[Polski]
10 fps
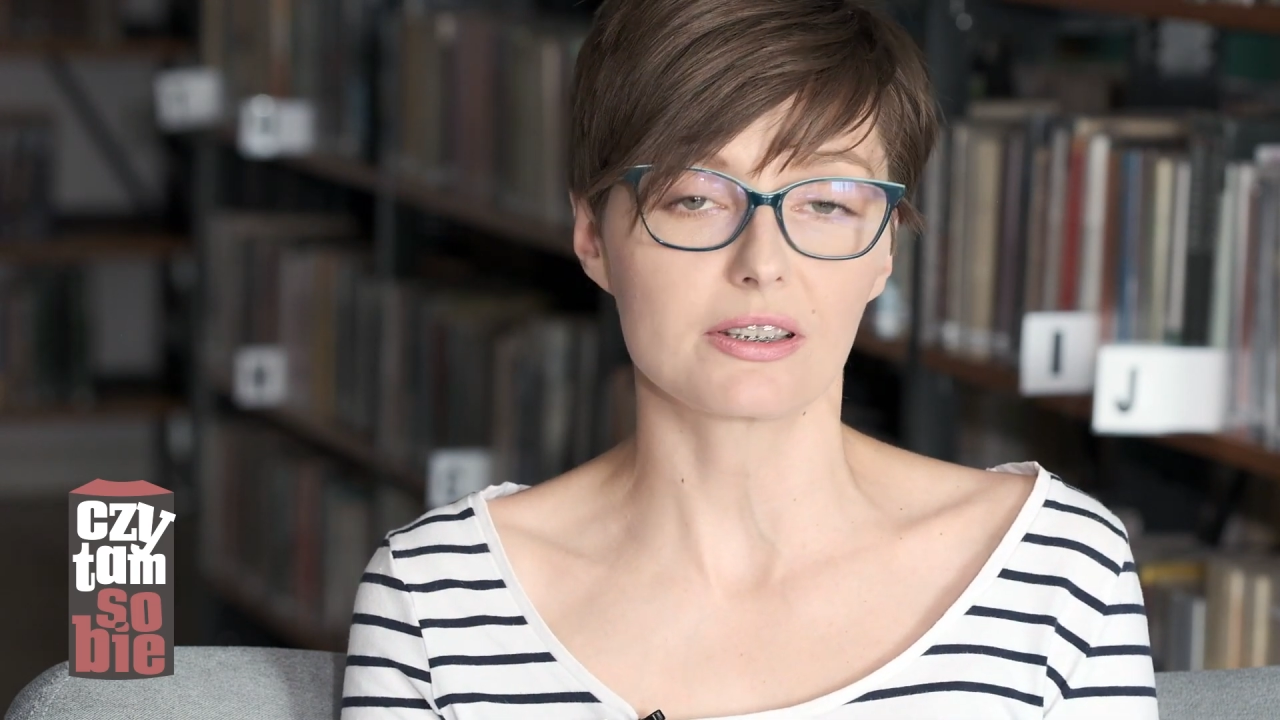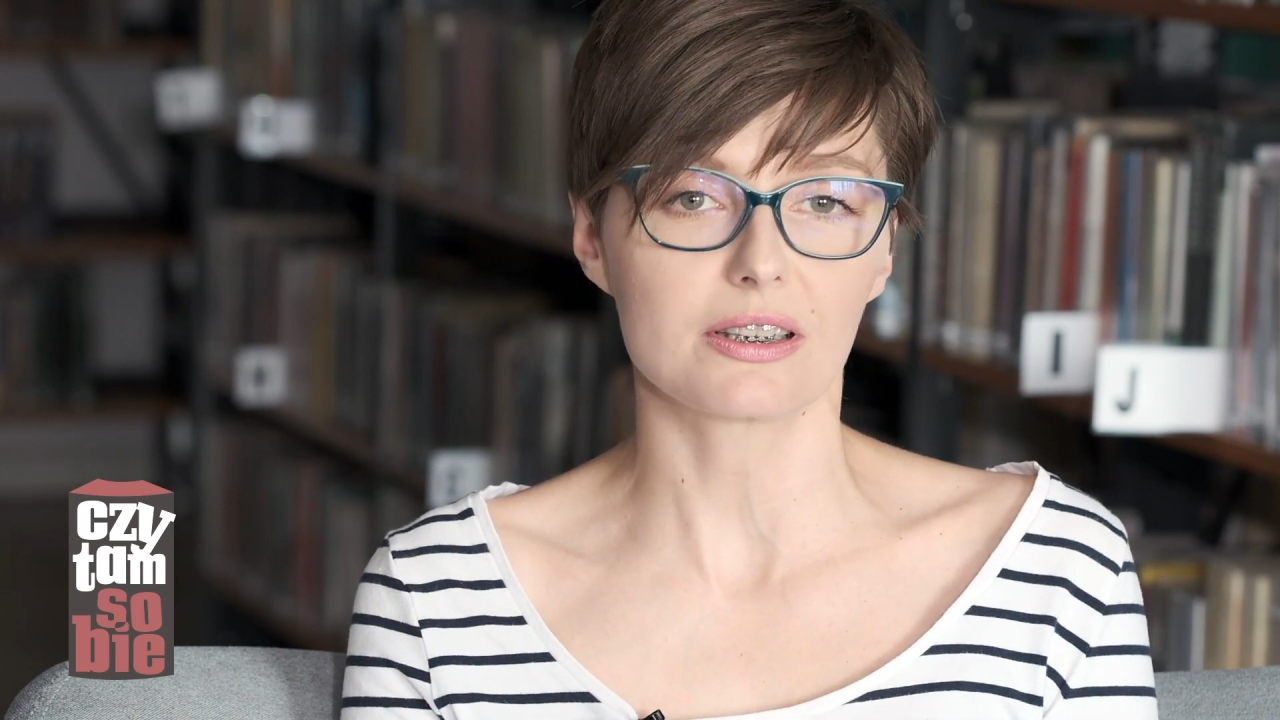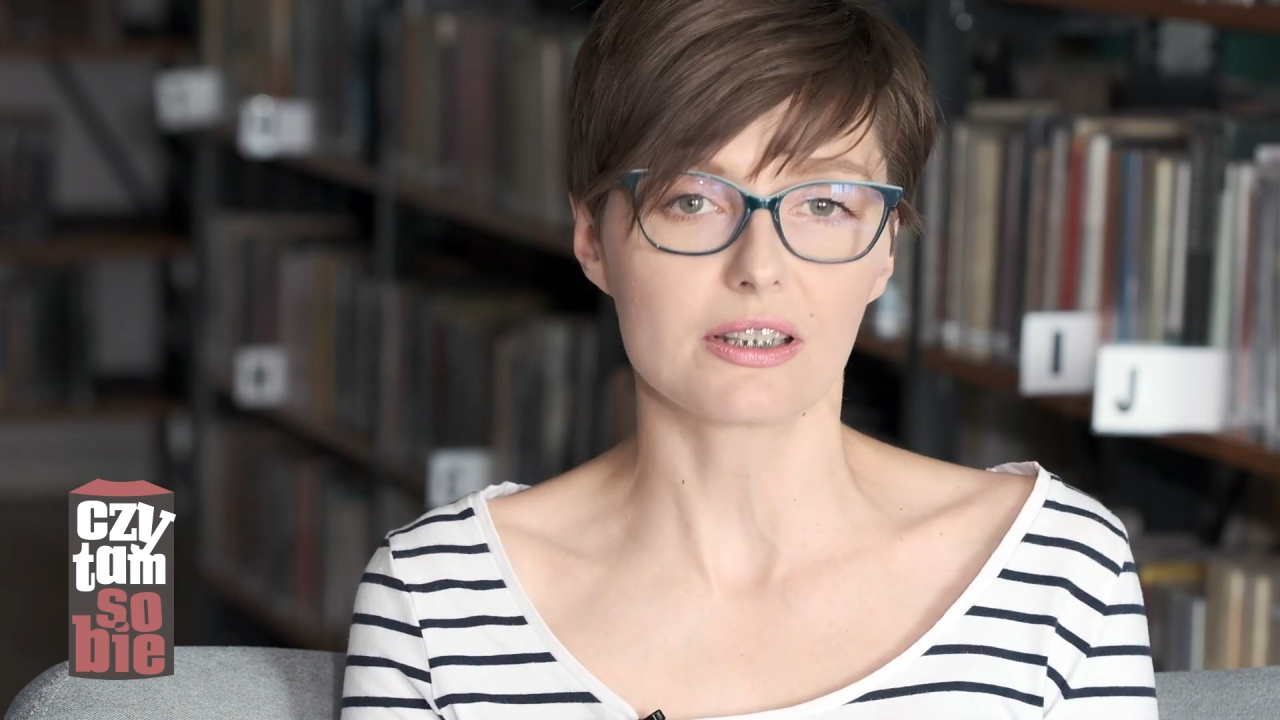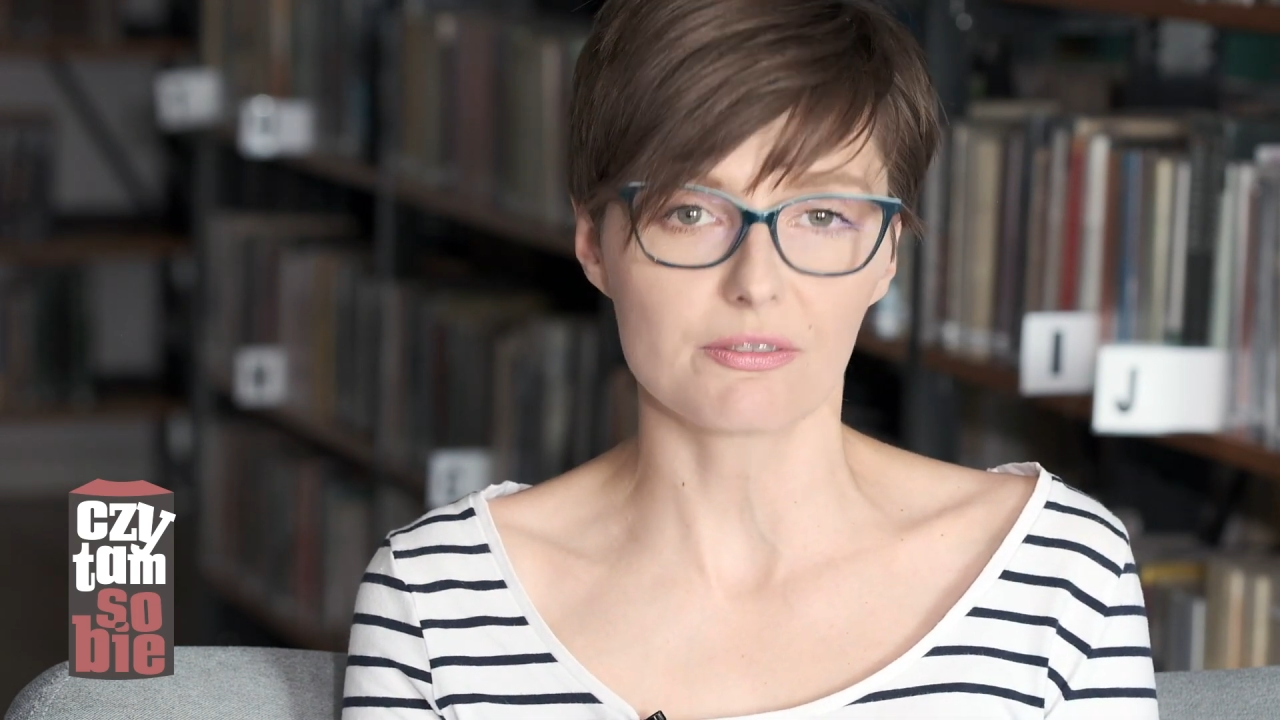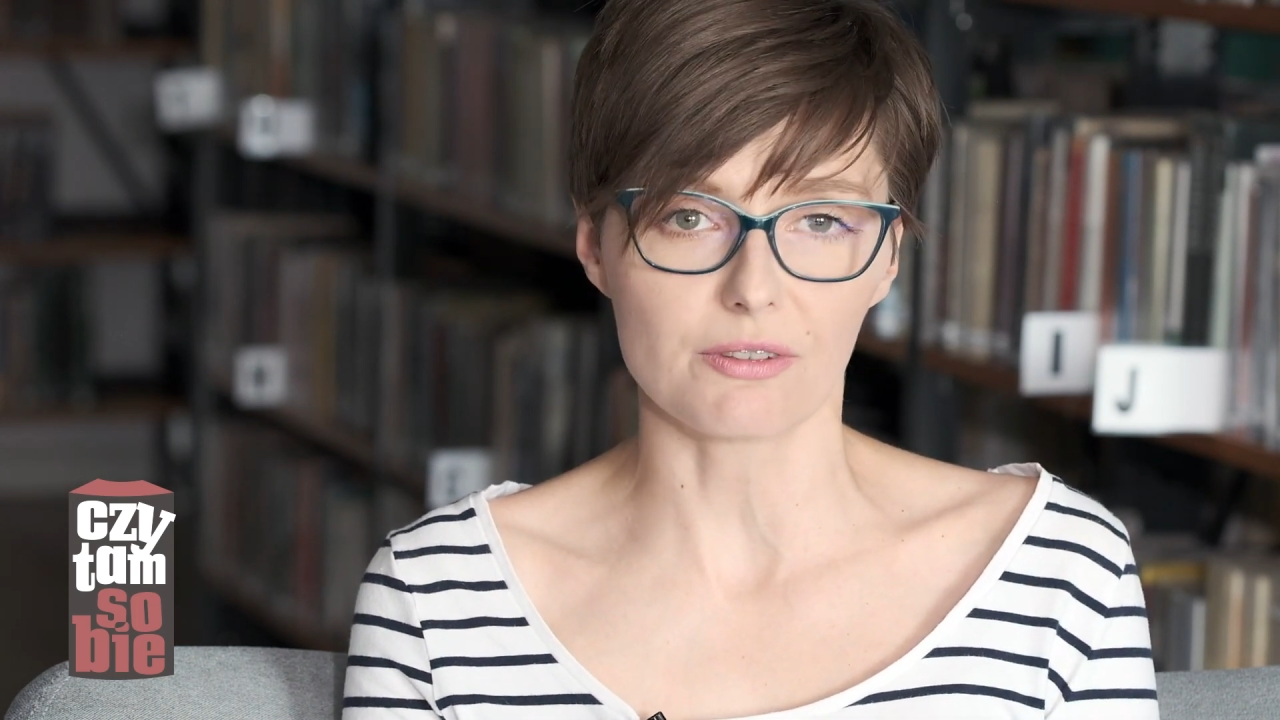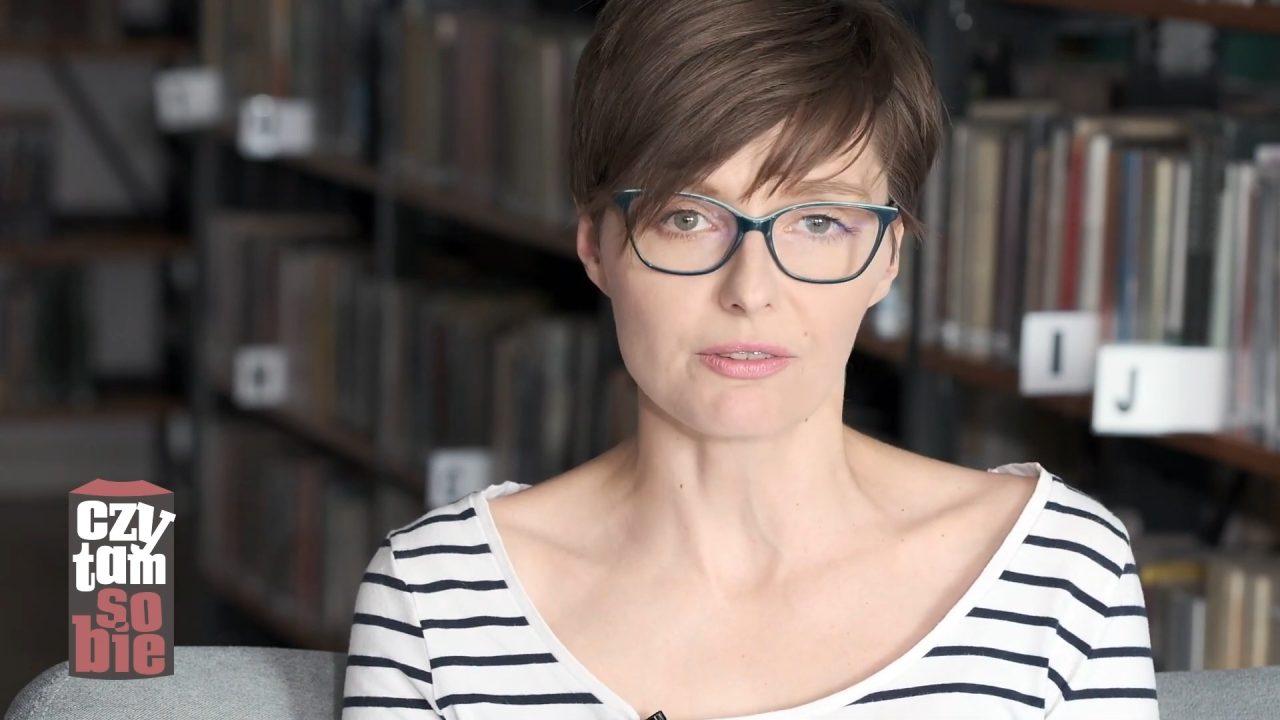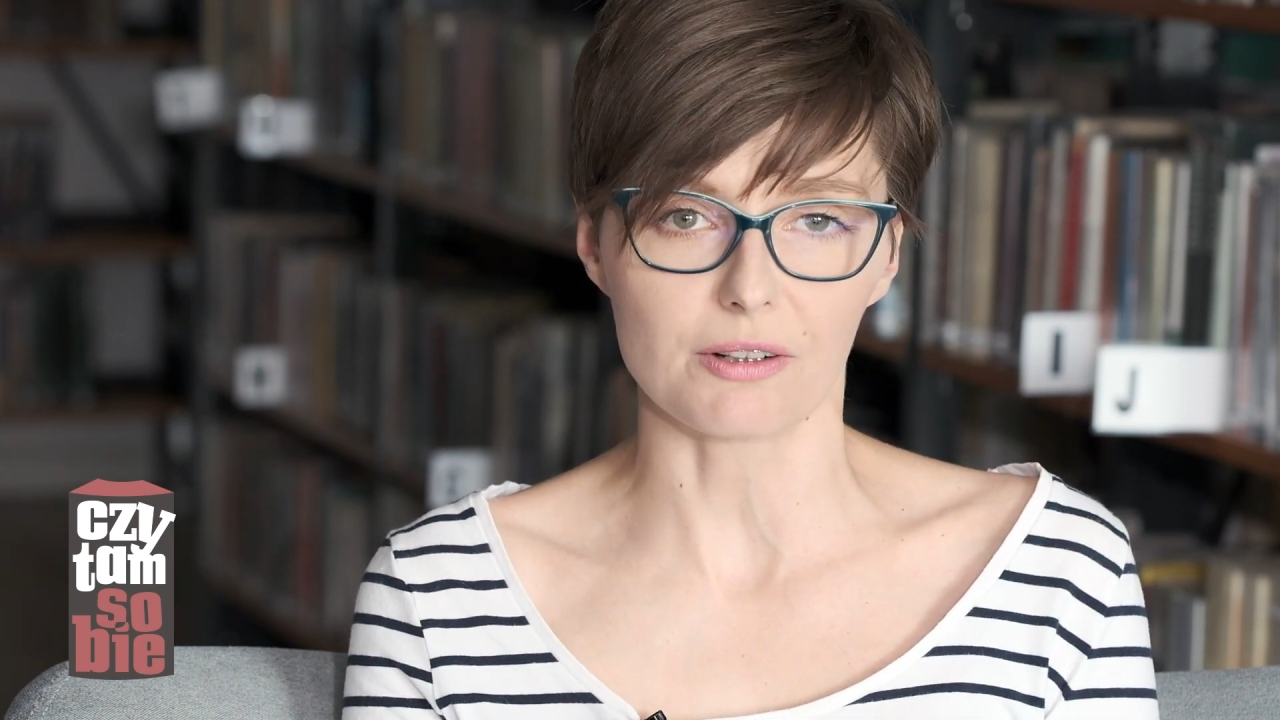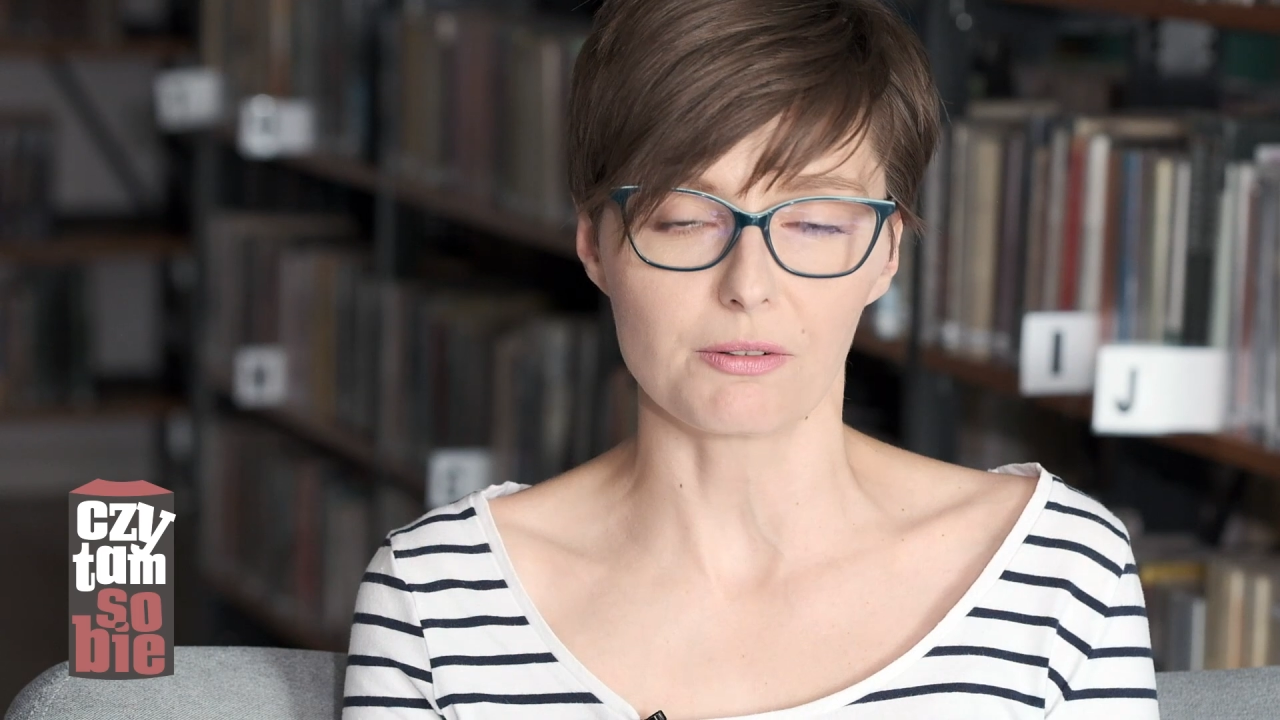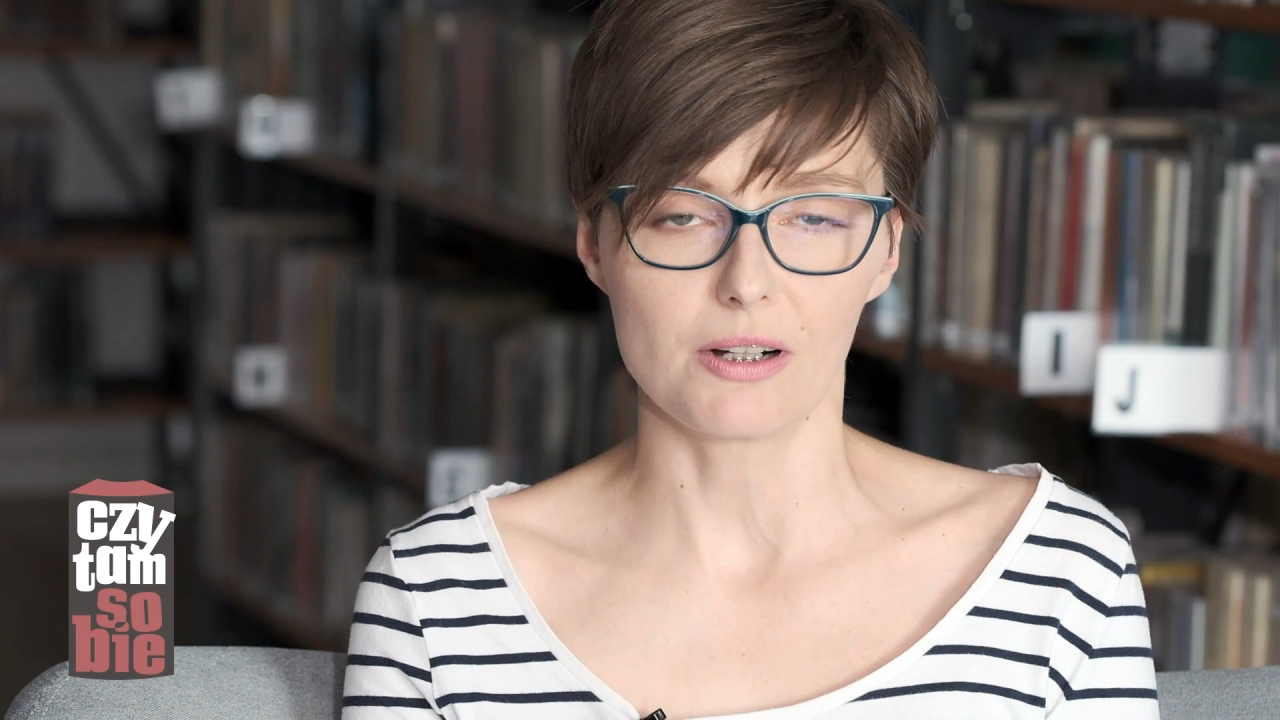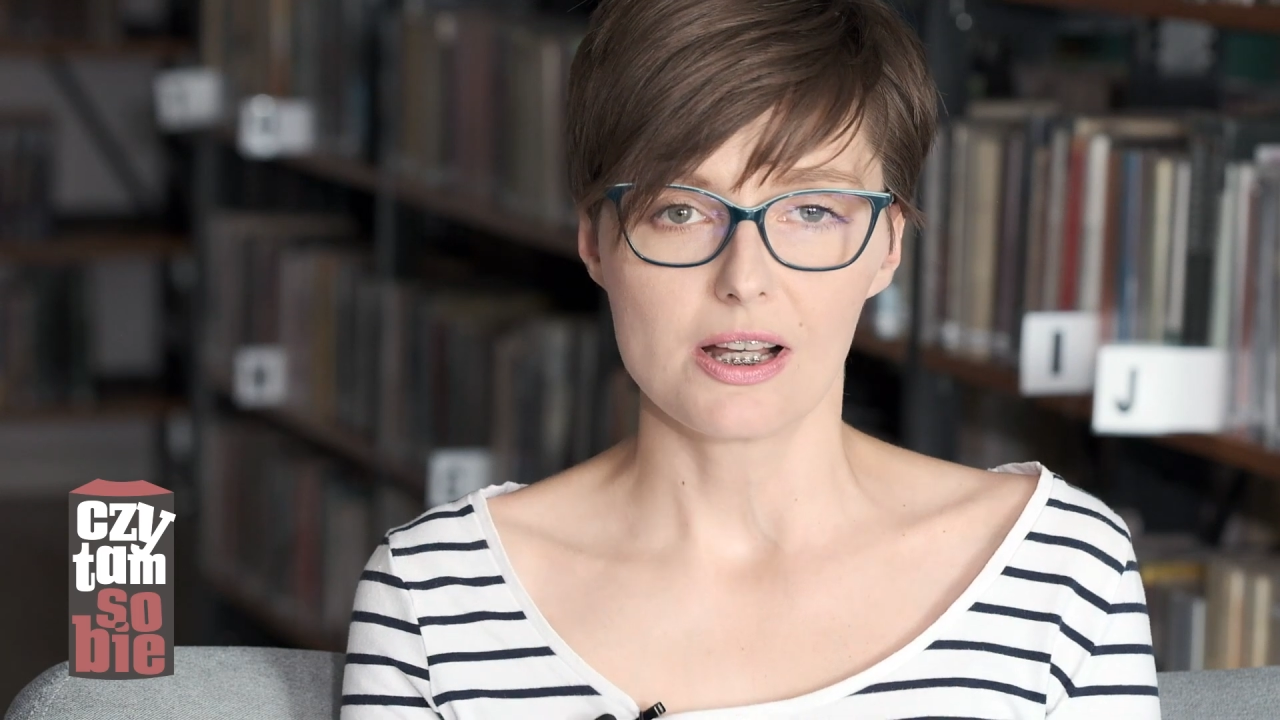denerwował.